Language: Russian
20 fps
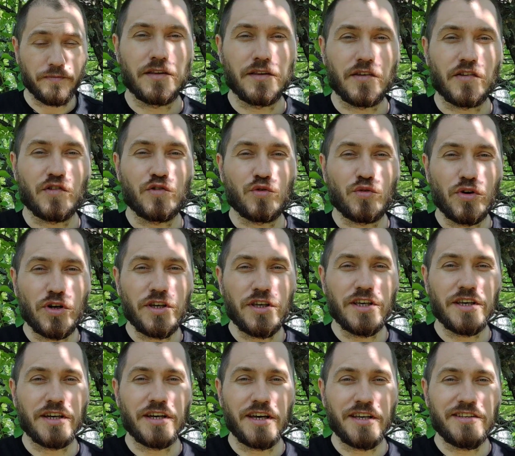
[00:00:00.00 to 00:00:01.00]

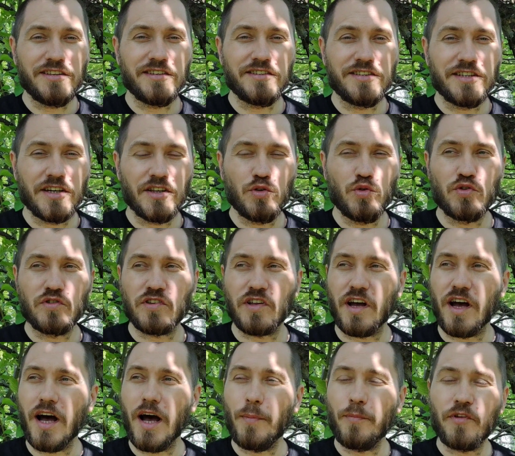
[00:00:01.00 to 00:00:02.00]
Настройки эти
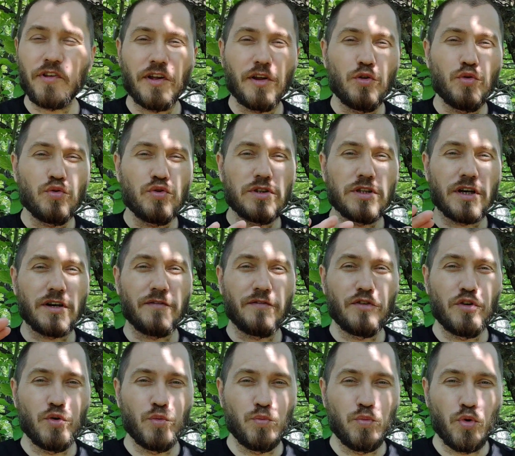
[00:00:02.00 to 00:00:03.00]
делаются абсолютно
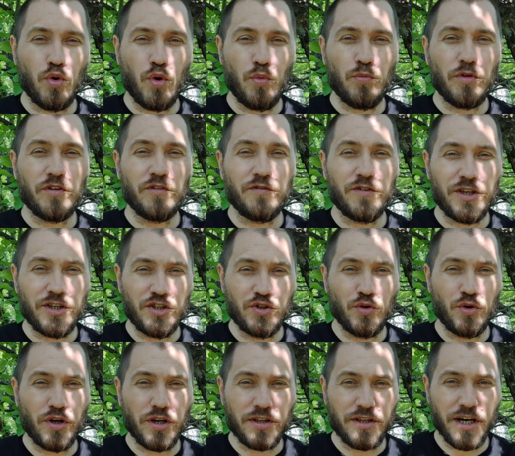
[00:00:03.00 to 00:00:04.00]
в любом
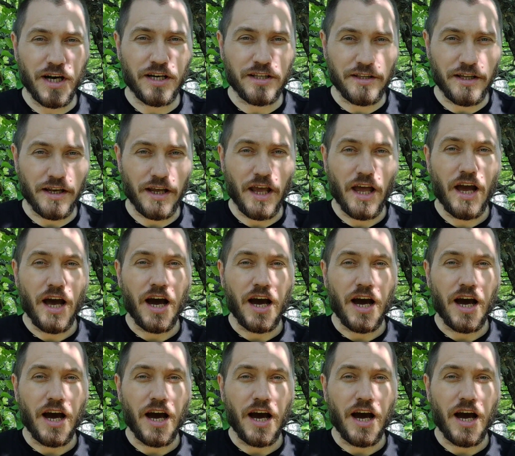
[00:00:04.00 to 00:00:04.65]
видеоредакторе.